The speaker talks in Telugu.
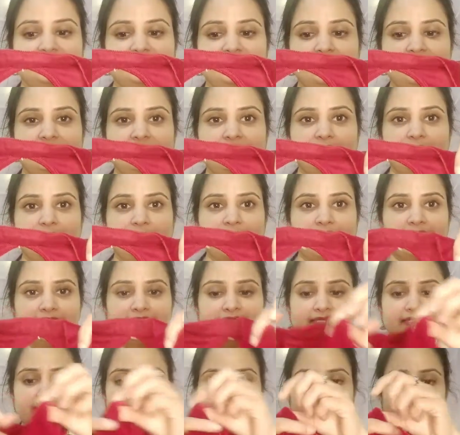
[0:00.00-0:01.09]
ఇలా బ్యాక్
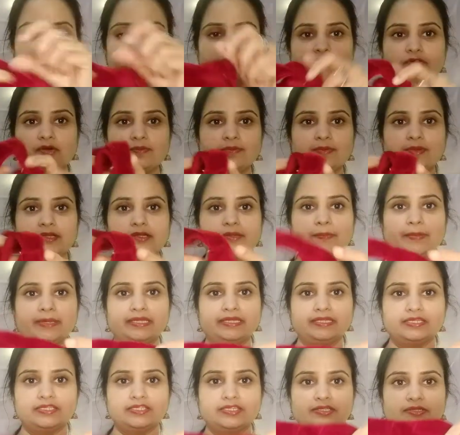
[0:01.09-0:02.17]
సైడ్ ఒక డ్రాప్ లాగా
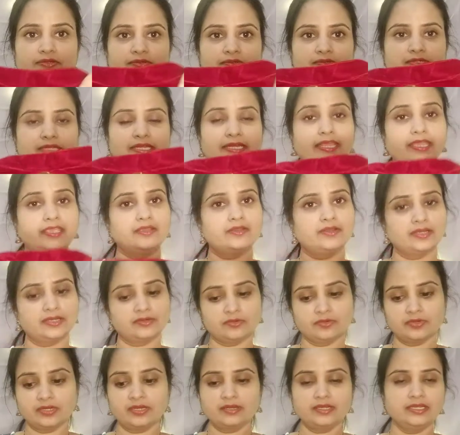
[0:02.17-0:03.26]
పెట్టించాను నేను
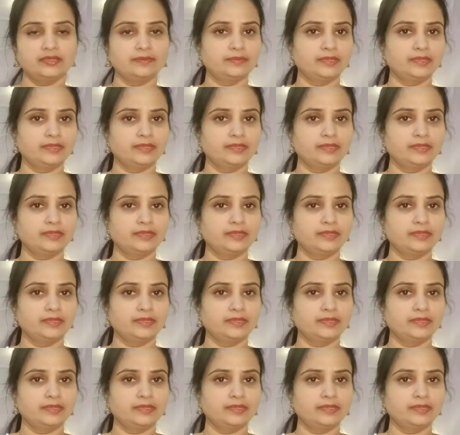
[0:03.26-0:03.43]
ఎక్కువగా